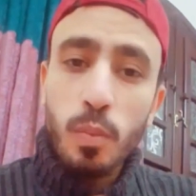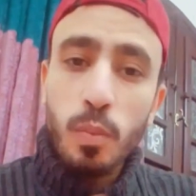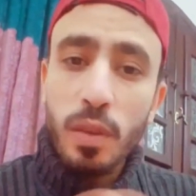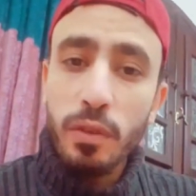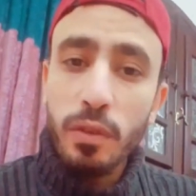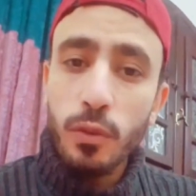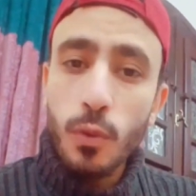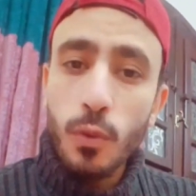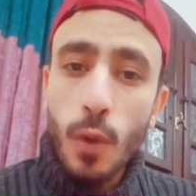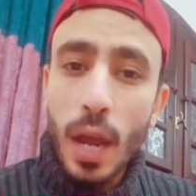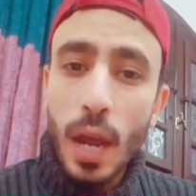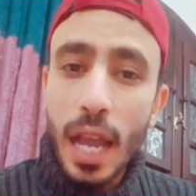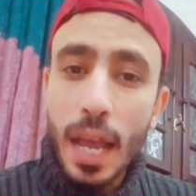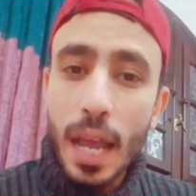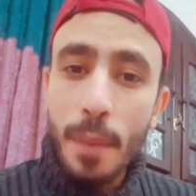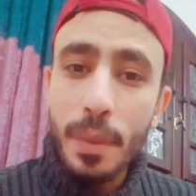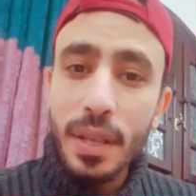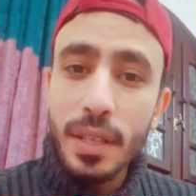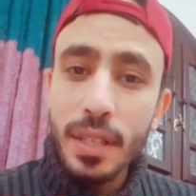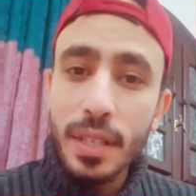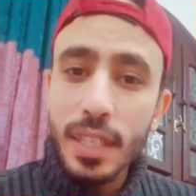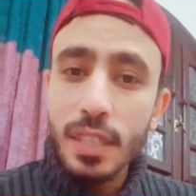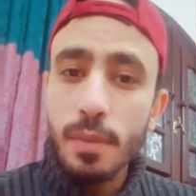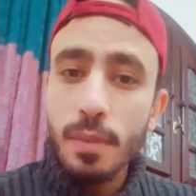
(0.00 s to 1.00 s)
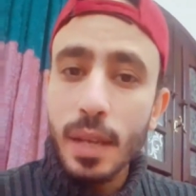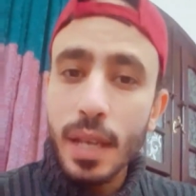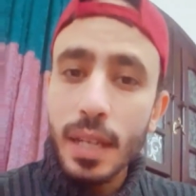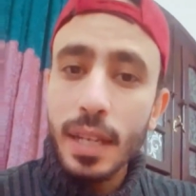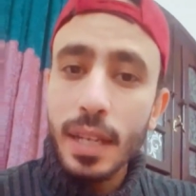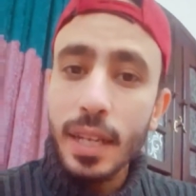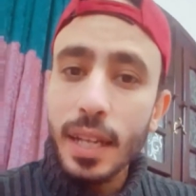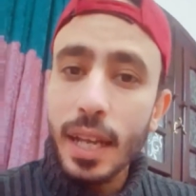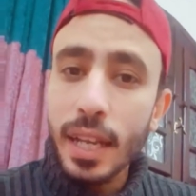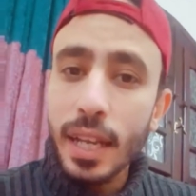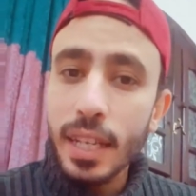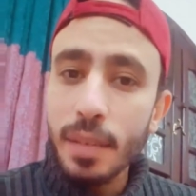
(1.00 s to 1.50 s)
مفتوحه بالنسبه
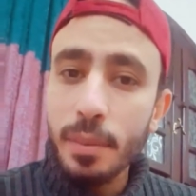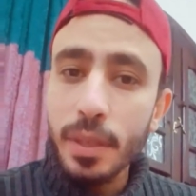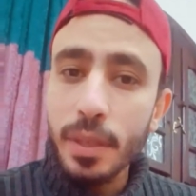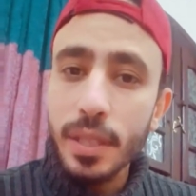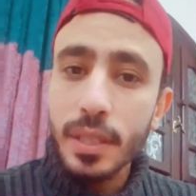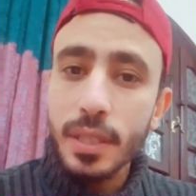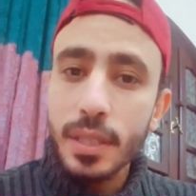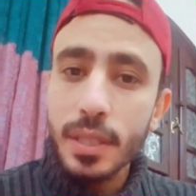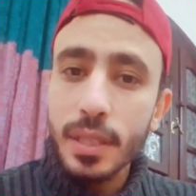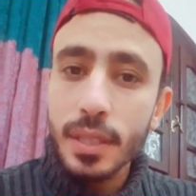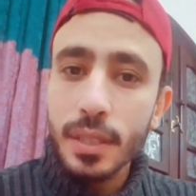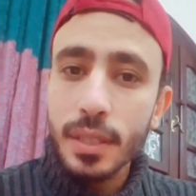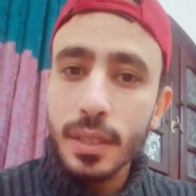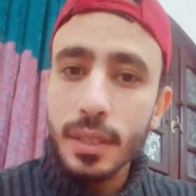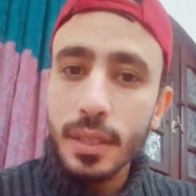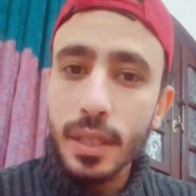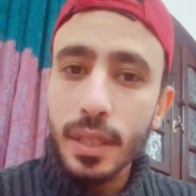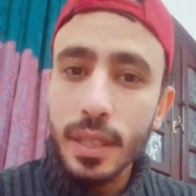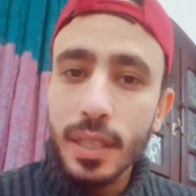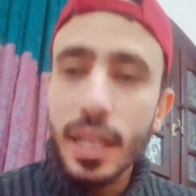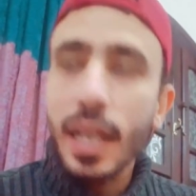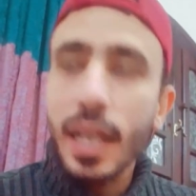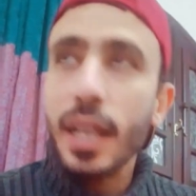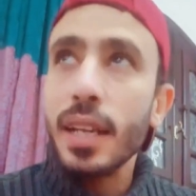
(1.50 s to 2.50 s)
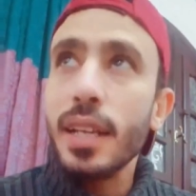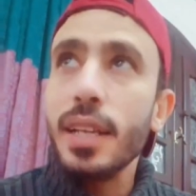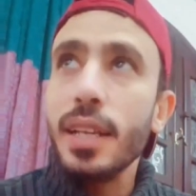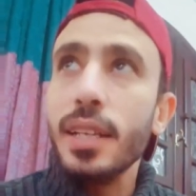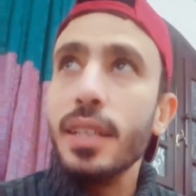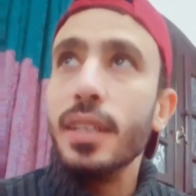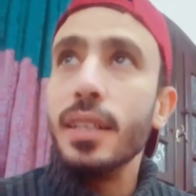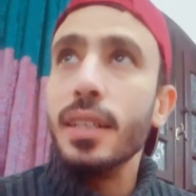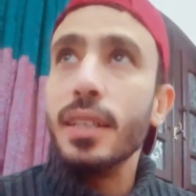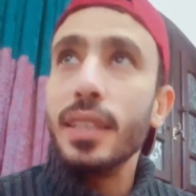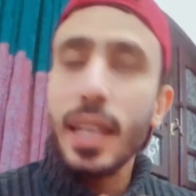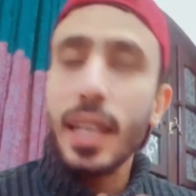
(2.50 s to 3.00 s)
للعيبه
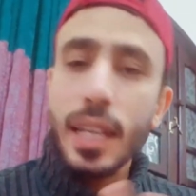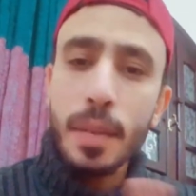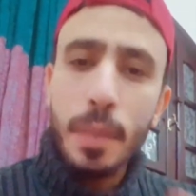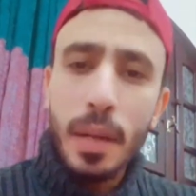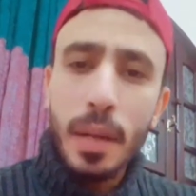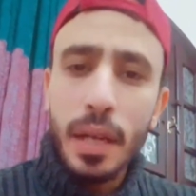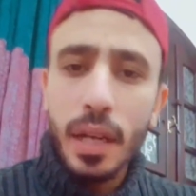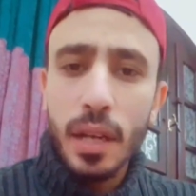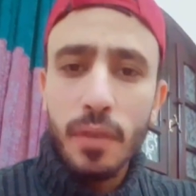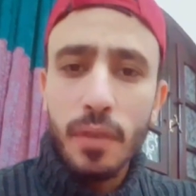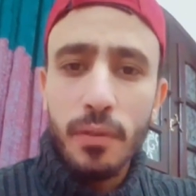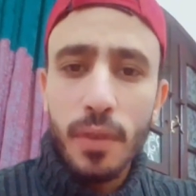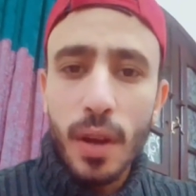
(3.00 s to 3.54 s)
الداخليه تقريبا كان في